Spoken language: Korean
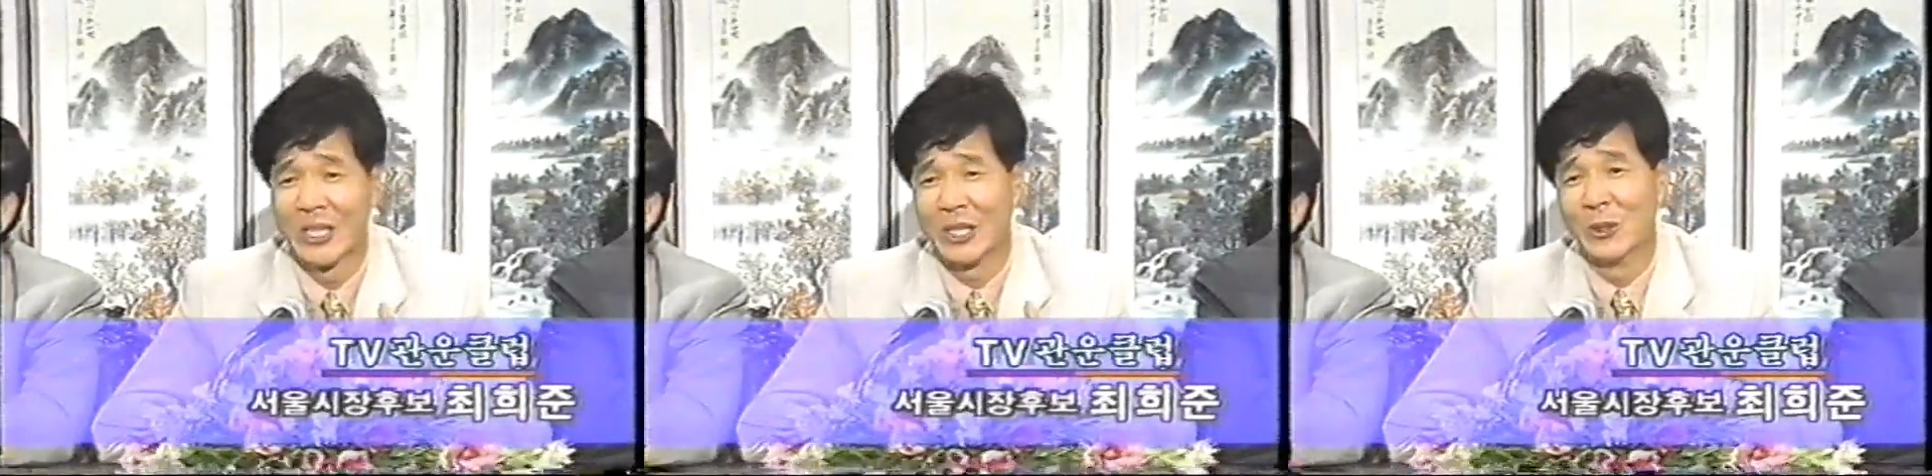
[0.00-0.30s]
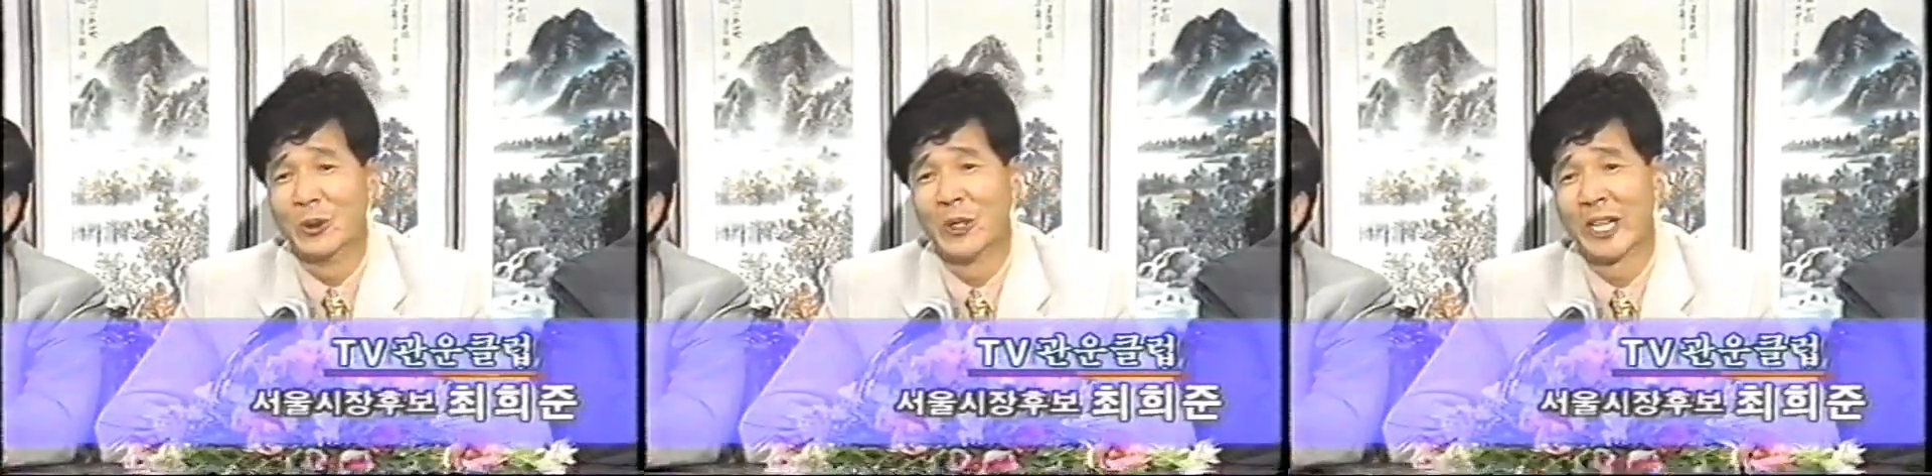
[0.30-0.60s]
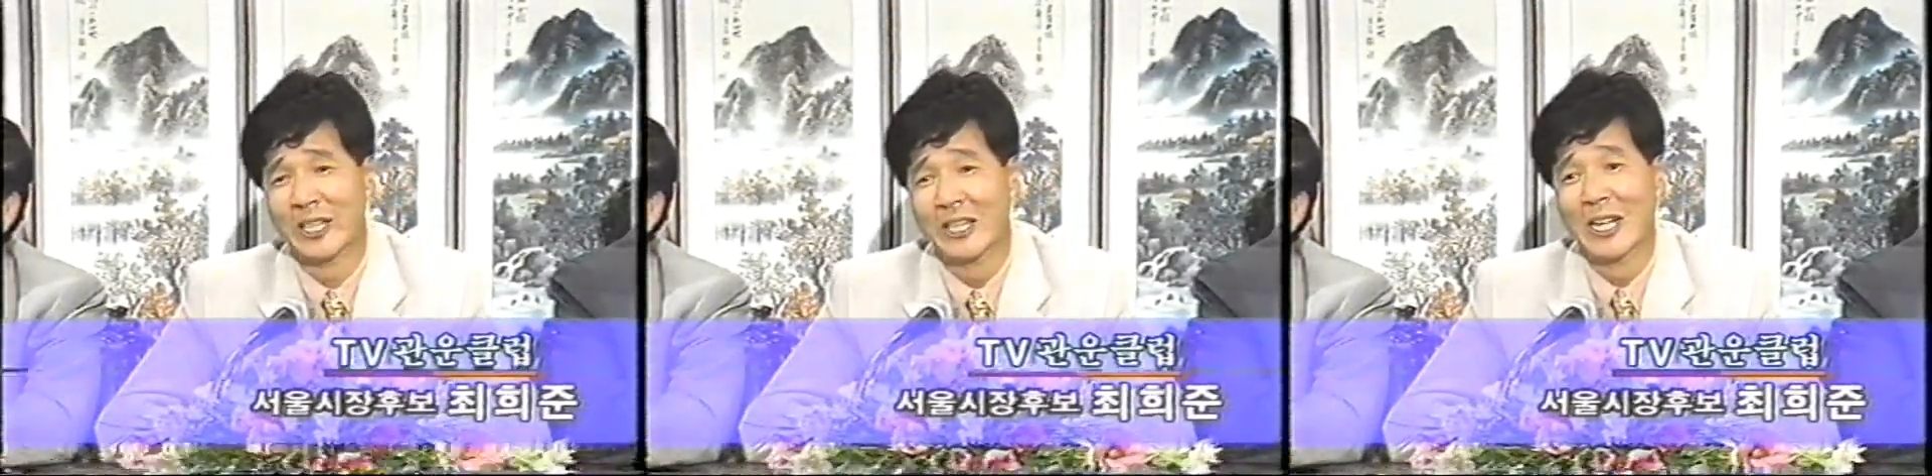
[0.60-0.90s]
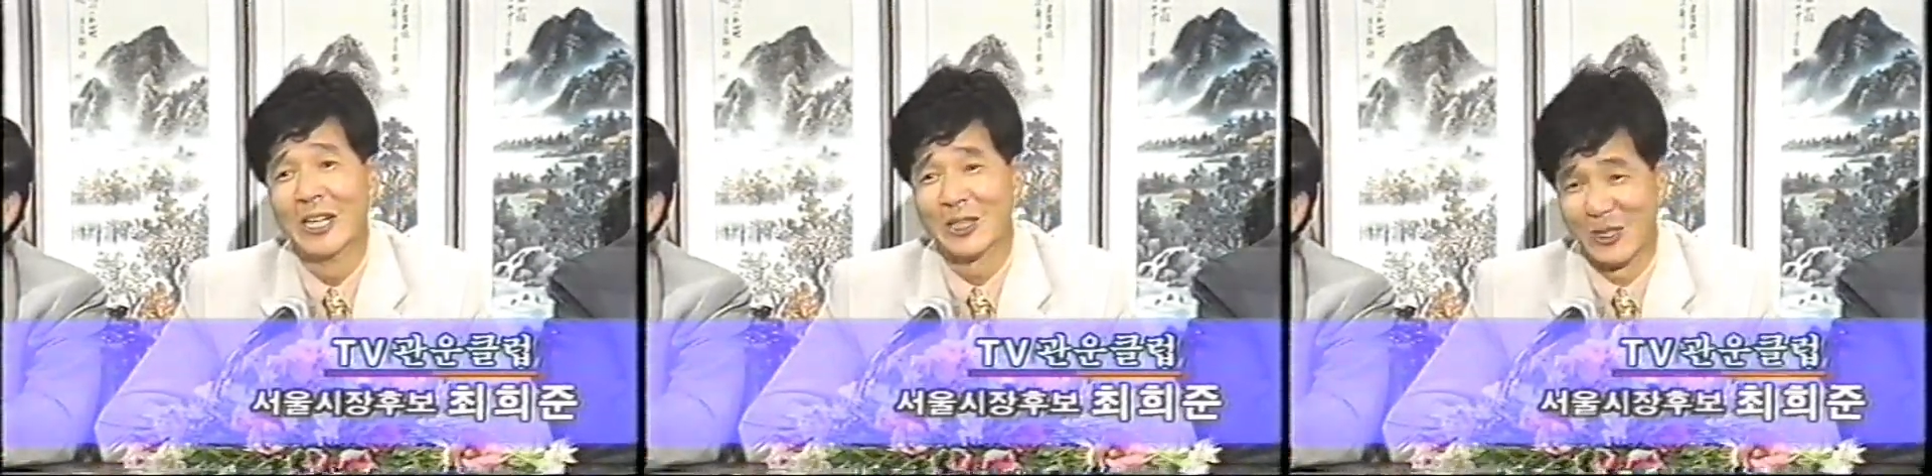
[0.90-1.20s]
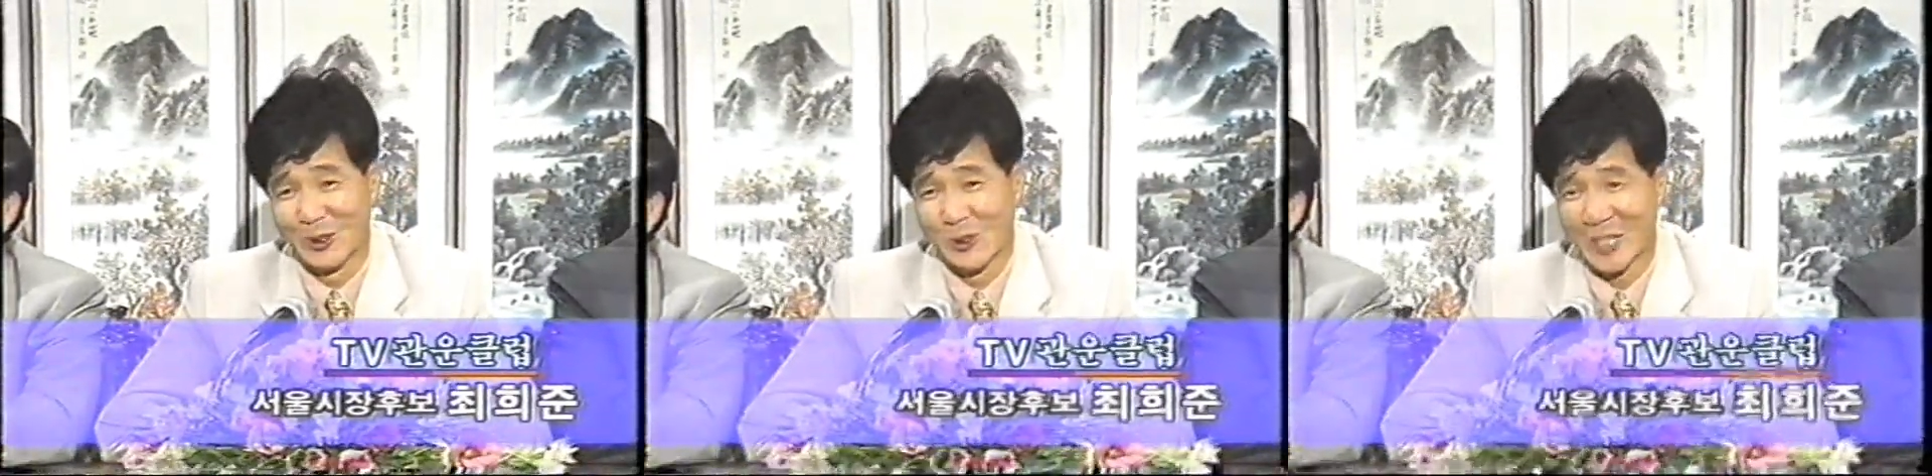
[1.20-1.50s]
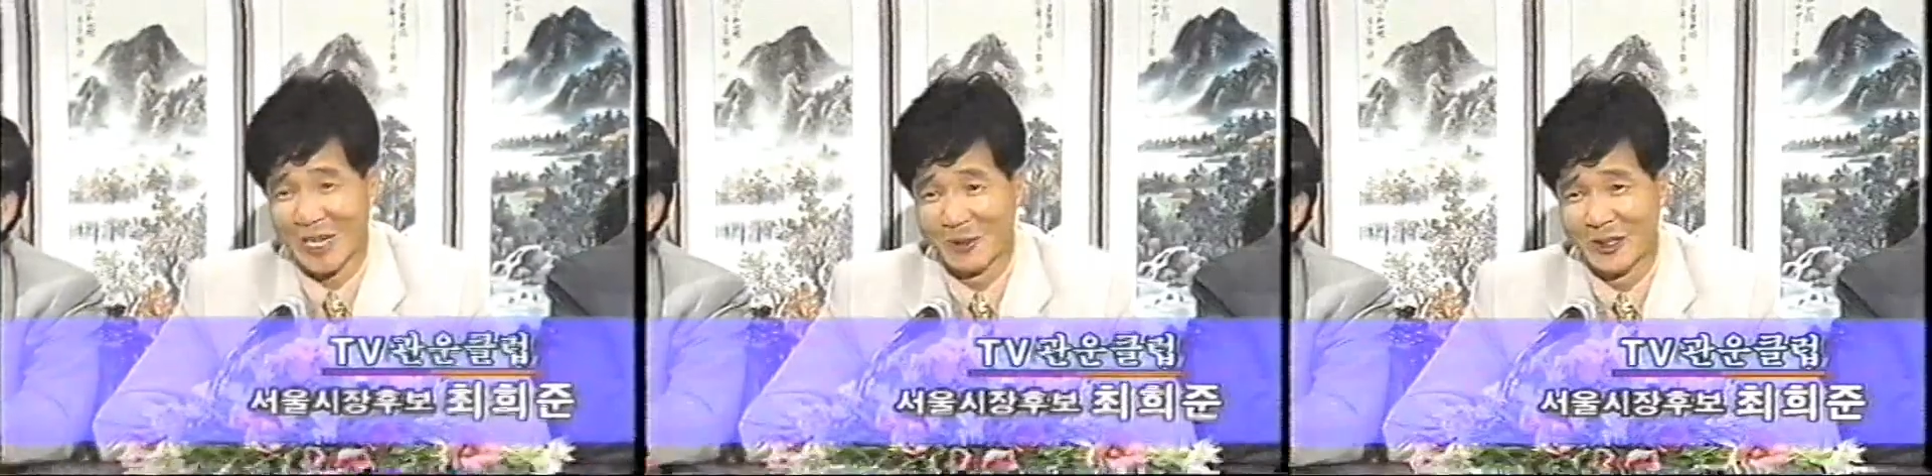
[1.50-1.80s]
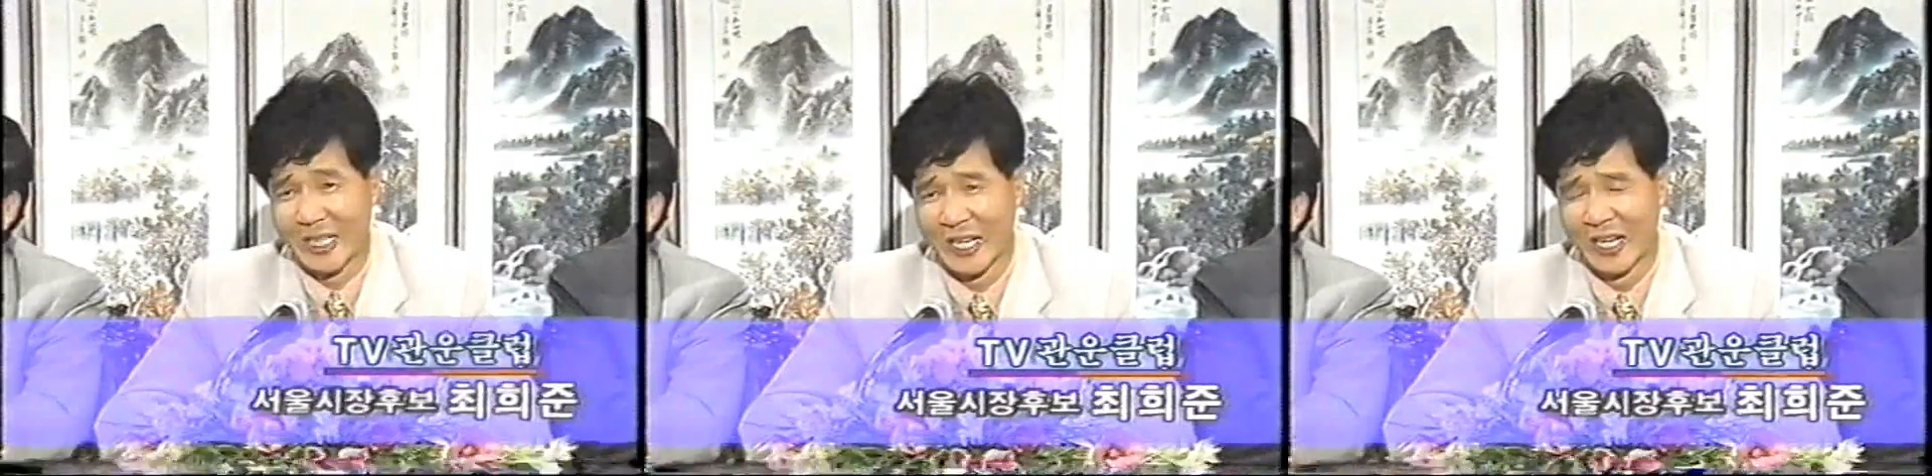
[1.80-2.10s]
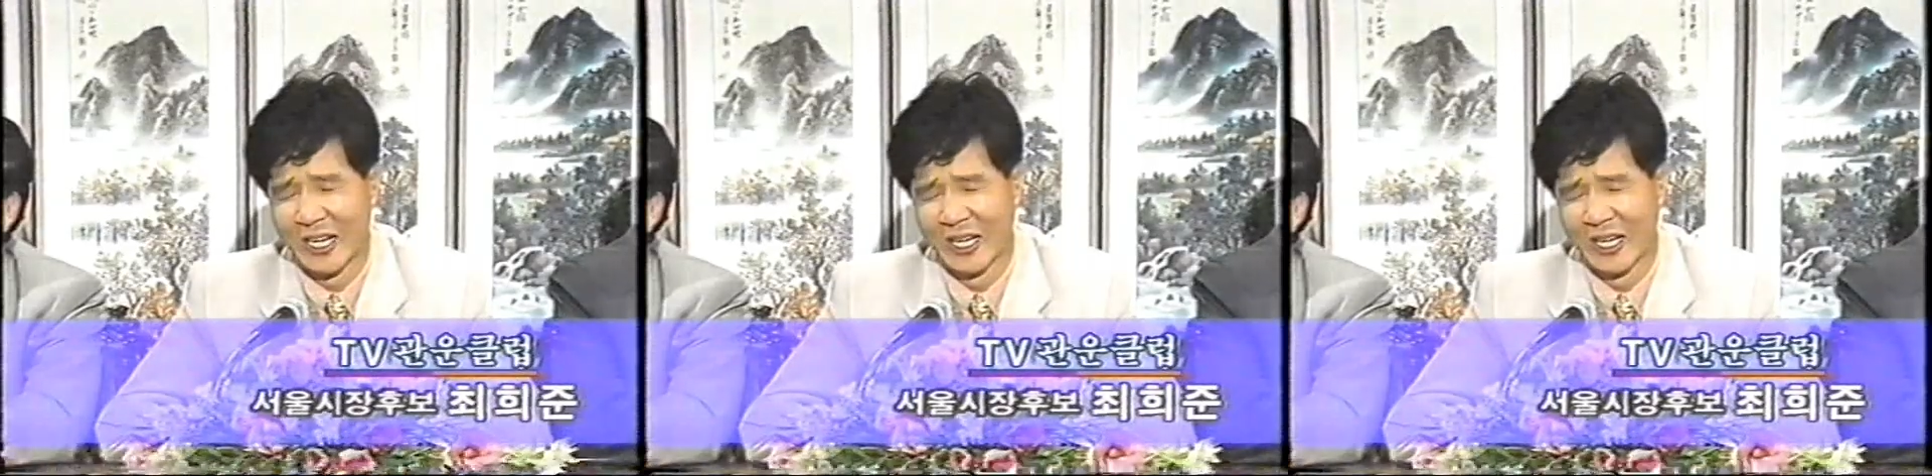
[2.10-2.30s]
이런 노래를 들려줄까 합니다.